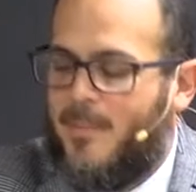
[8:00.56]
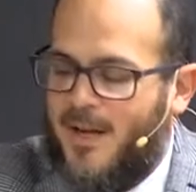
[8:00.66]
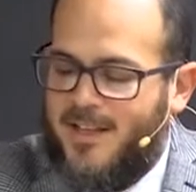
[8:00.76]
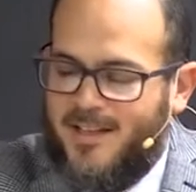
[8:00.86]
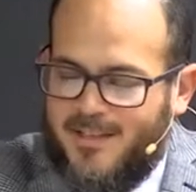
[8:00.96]
el
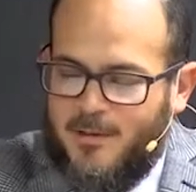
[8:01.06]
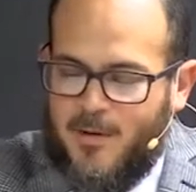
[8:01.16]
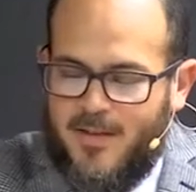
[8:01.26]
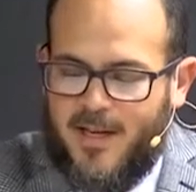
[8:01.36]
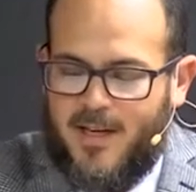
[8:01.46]
Padre así
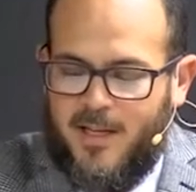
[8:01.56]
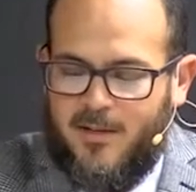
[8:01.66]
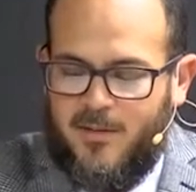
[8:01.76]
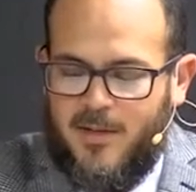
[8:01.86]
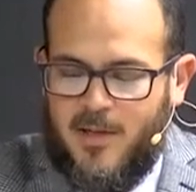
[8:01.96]
lo había
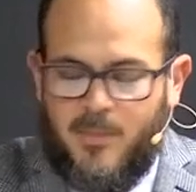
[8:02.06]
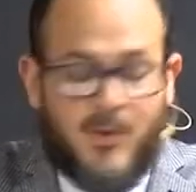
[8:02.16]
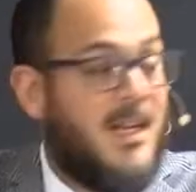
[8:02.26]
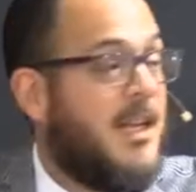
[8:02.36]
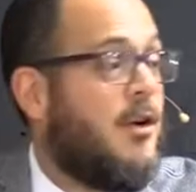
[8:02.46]
querido,
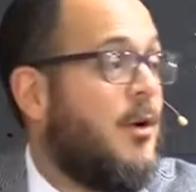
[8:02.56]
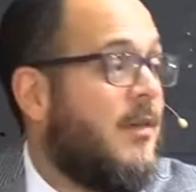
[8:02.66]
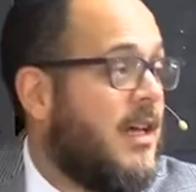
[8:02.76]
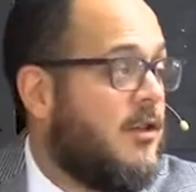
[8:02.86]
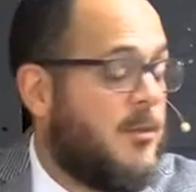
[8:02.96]
porque el Hijo lo
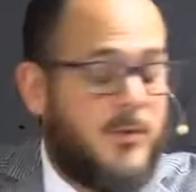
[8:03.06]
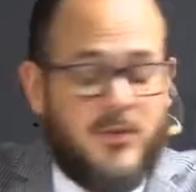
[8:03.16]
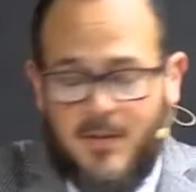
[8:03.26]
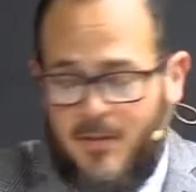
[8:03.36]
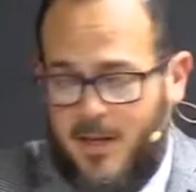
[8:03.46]
había hecho
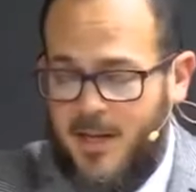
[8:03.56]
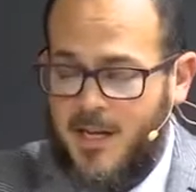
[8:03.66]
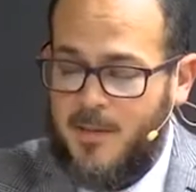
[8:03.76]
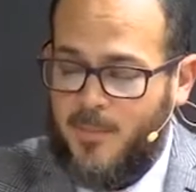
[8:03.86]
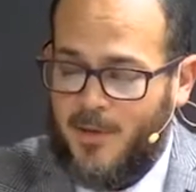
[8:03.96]
posible
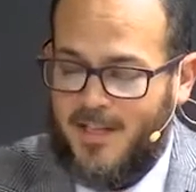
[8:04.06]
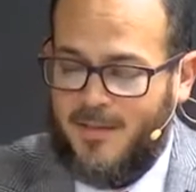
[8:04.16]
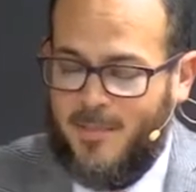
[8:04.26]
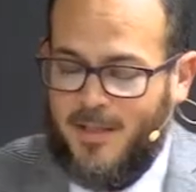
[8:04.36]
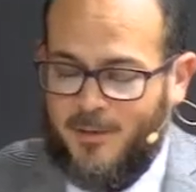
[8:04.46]
y porque el
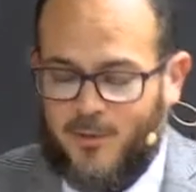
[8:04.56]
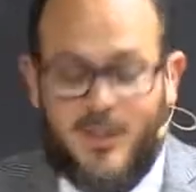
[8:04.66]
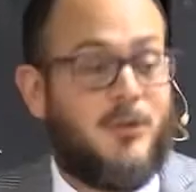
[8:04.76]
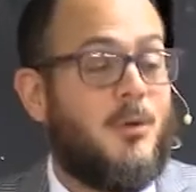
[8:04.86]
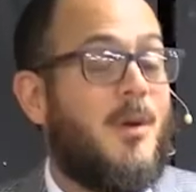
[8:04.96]
Espíritu
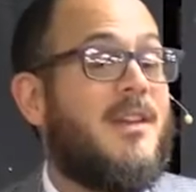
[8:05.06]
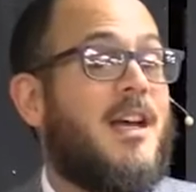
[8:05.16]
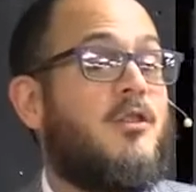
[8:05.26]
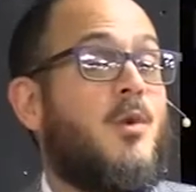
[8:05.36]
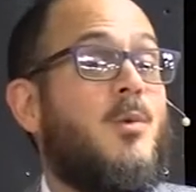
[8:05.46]
Santo lo
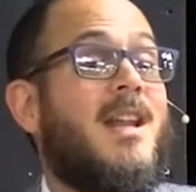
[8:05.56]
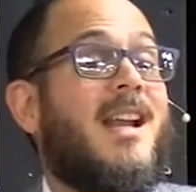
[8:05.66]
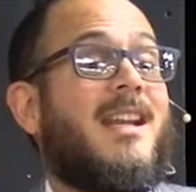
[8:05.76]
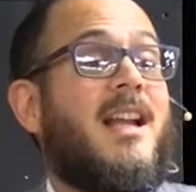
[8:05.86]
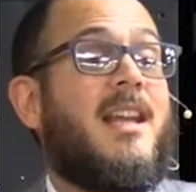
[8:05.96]
había hecho una
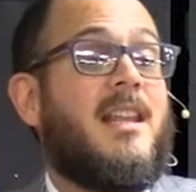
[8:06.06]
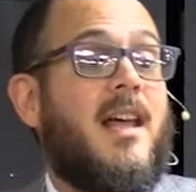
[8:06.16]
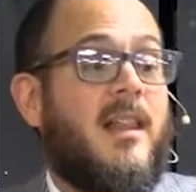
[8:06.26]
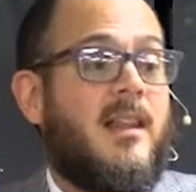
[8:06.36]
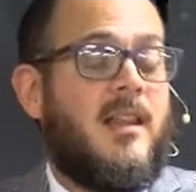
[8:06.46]

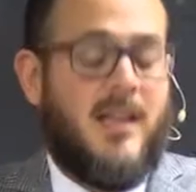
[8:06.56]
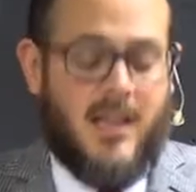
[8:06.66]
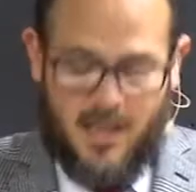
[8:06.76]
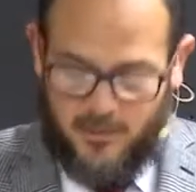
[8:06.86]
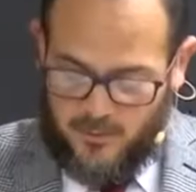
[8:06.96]
realidad
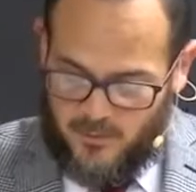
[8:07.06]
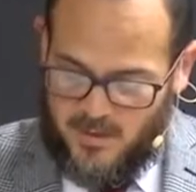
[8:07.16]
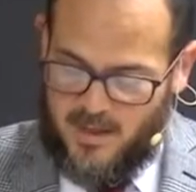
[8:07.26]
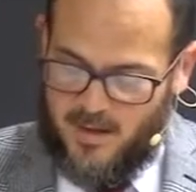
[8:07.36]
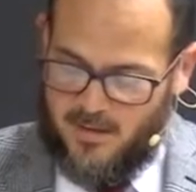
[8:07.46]
en su
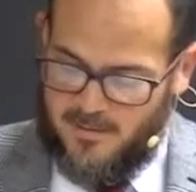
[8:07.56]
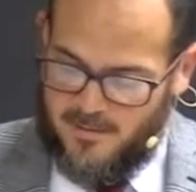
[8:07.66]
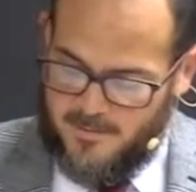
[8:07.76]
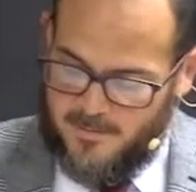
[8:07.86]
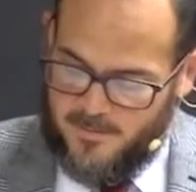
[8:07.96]
vida.
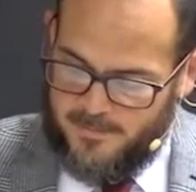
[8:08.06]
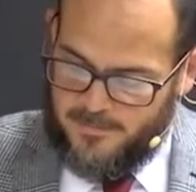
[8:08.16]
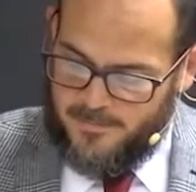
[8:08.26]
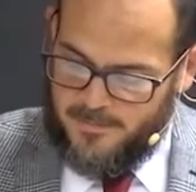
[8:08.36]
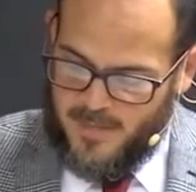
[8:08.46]

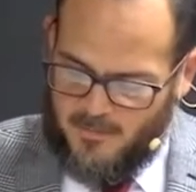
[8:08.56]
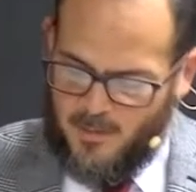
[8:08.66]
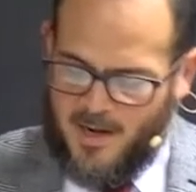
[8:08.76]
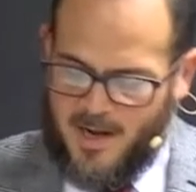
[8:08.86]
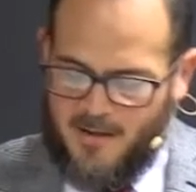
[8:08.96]

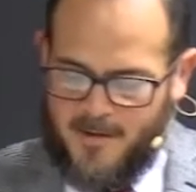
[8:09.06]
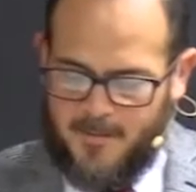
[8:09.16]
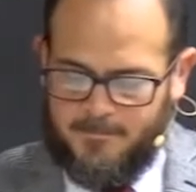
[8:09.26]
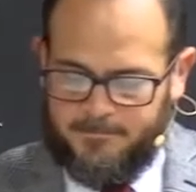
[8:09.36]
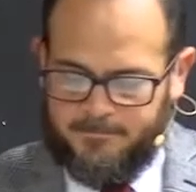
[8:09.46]
Pablo alaba.